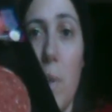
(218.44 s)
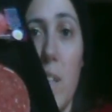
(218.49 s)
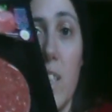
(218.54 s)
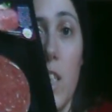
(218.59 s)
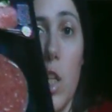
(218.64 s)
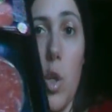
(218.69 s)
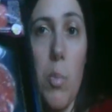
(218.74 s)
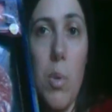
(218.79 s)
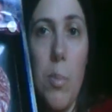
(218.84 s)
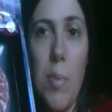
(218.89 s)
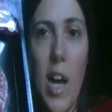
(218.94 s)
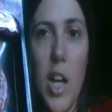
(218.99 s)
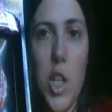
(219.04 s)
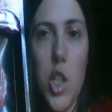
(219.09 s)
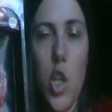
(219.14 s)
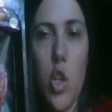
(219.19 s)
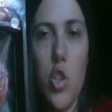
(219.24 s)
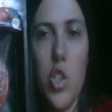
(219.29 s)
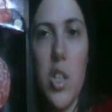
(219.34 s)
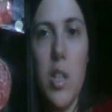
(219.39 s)
spessa, non mi
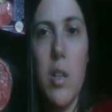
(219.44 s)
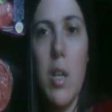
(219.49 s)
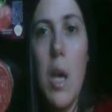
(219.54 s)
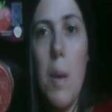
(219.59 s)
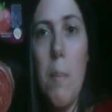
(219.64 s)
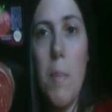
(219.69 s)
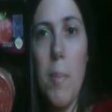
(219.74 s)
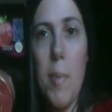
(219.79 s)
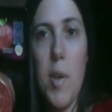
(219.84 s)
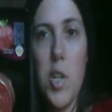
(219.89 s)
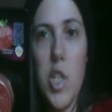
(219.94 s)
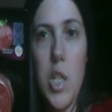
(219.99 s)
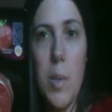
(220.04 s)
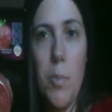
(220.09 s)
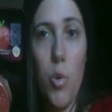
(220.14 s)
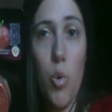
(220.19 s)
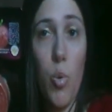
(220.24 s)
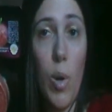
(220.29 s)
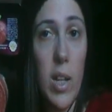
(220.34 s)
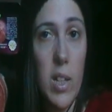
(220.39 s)
piace così, mi piace di
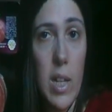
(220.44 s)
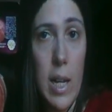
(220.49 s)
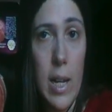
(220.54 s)
più quella